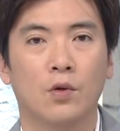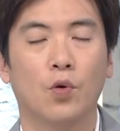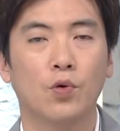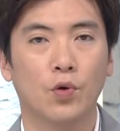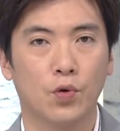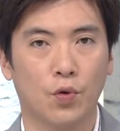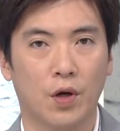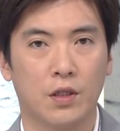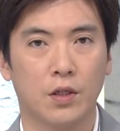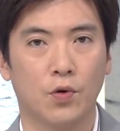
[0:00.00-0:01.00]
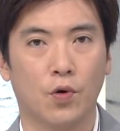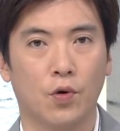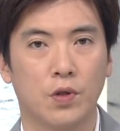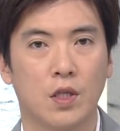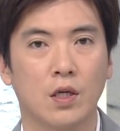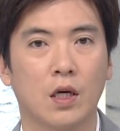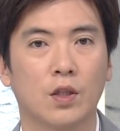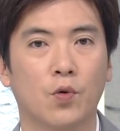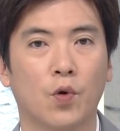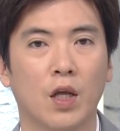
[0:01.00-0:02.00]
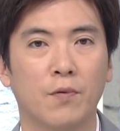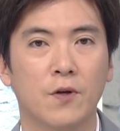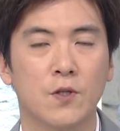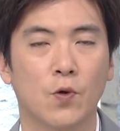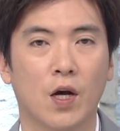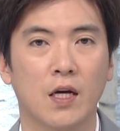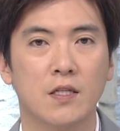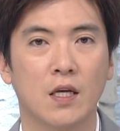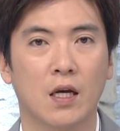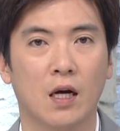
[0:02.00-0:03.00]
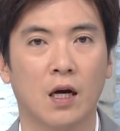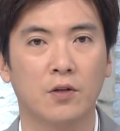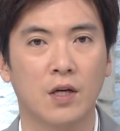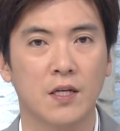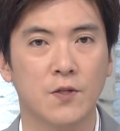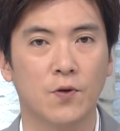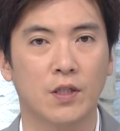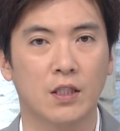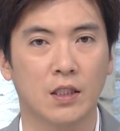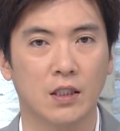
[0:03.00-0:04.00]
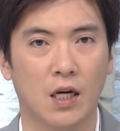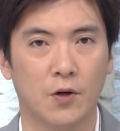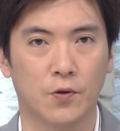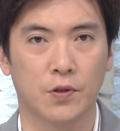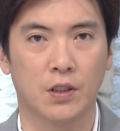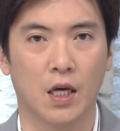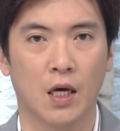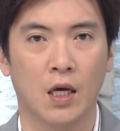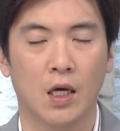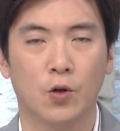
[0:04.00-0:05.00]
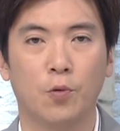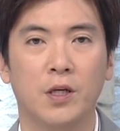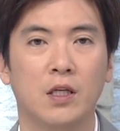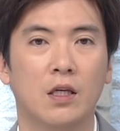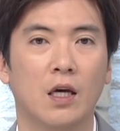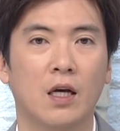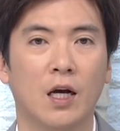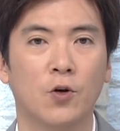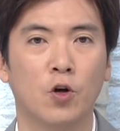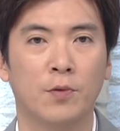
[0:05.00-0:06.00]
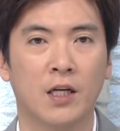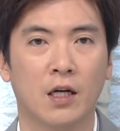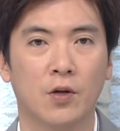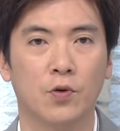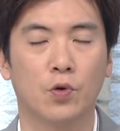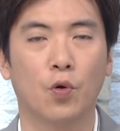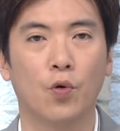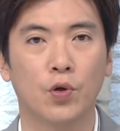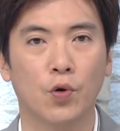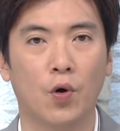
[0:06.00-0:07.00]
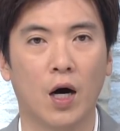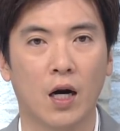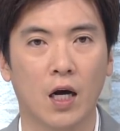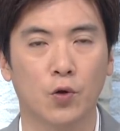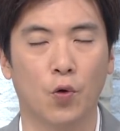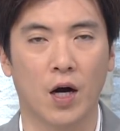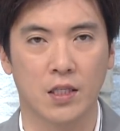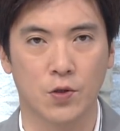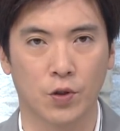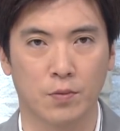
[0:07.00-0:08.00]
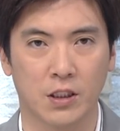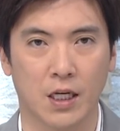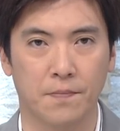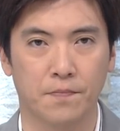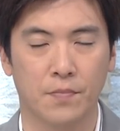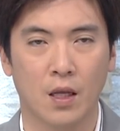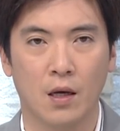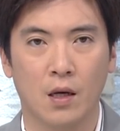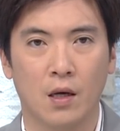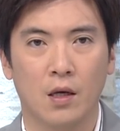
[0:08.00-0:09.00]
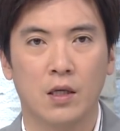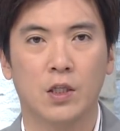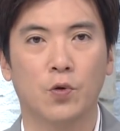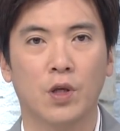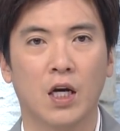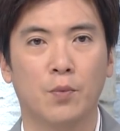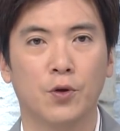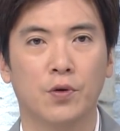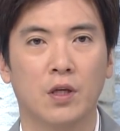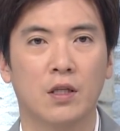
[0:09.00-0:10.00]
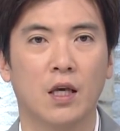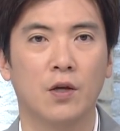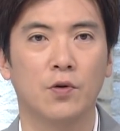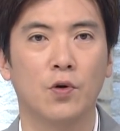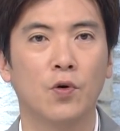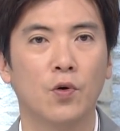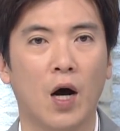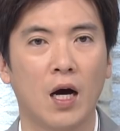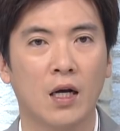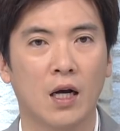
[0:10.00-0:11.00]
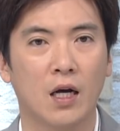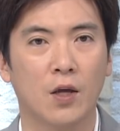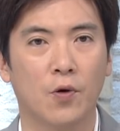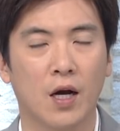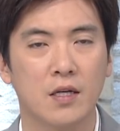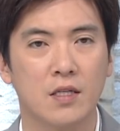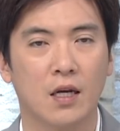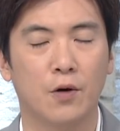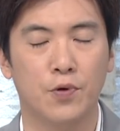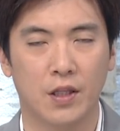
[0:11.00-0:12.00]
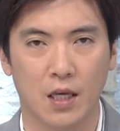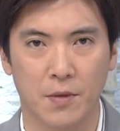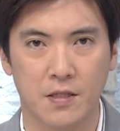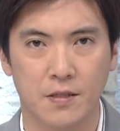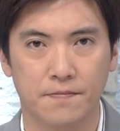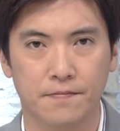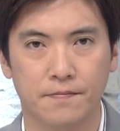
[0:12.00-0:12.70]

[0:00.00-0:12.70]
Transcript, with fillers: 東京都は昨日新型コロナウイルスの感染が拡大する兆しがあるとして都民に警戒を呼びかける東京アラートを発動しました人出が戻ってきている夜の繁華街での感染が増えています